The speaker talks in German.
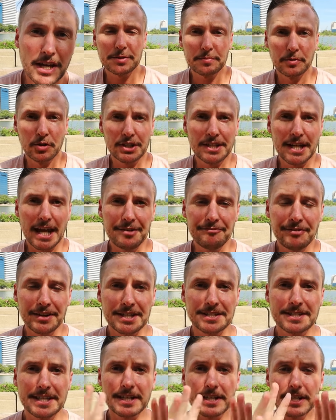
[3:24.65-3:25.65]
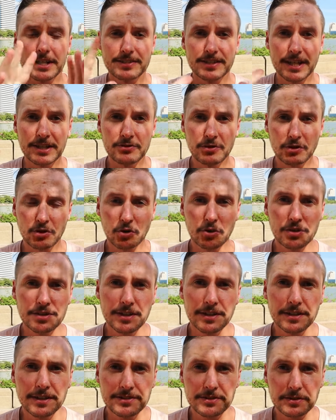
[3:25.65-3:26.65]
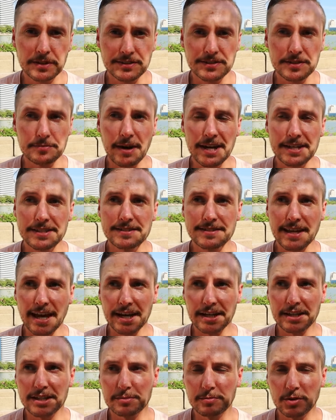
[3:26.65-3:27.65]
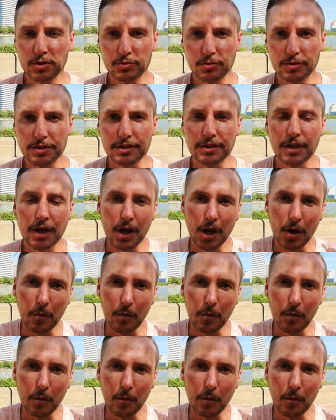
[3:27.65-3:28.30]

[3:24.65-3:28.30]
Das bedeutet einfach, dass der Sensor größer ist und das sind meistens eigentlich immer so die